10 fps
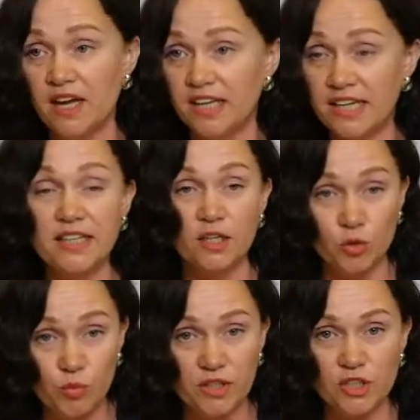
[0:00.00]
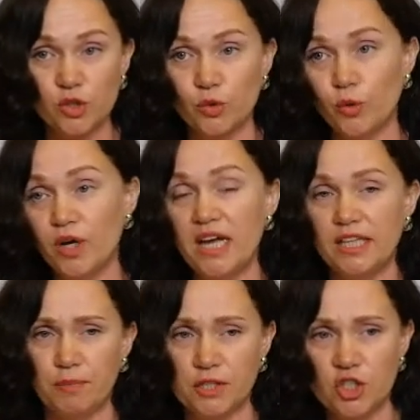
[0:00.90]
Я так думала, что
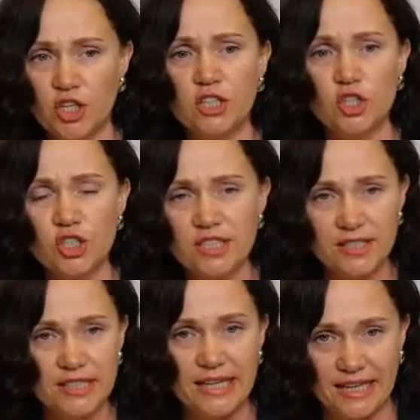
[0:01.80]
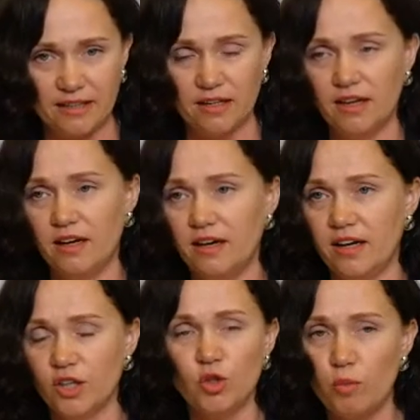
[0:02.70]
на протяжении шести лет
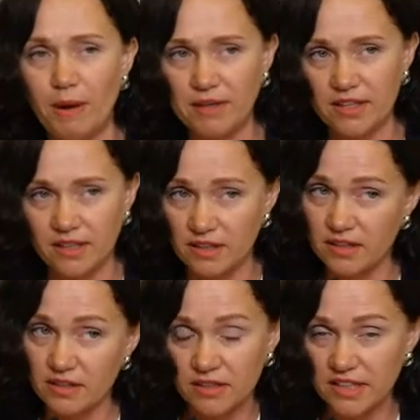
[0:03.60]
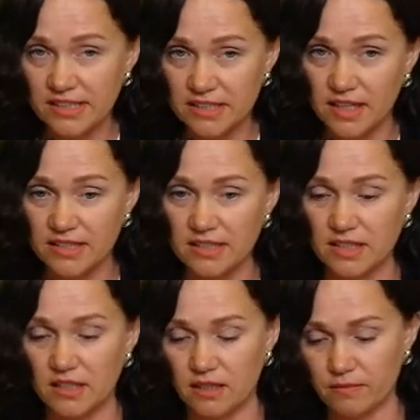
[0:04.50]
э, до момента
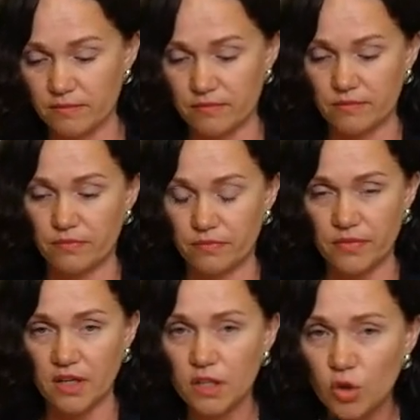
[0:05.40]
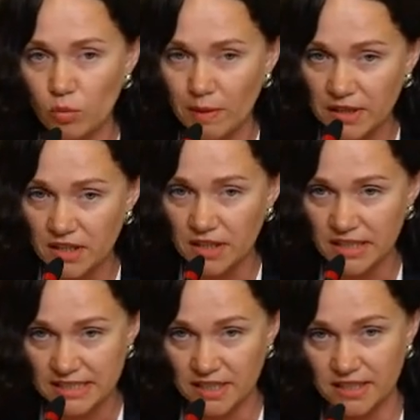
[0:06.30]
регистрации до момента
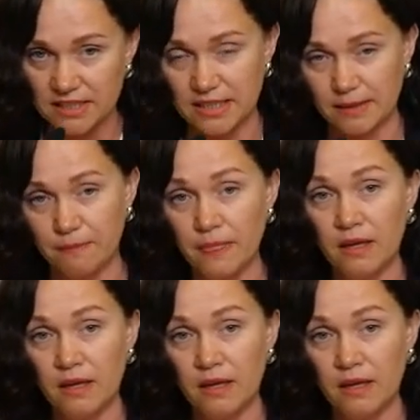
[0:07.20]
регистрации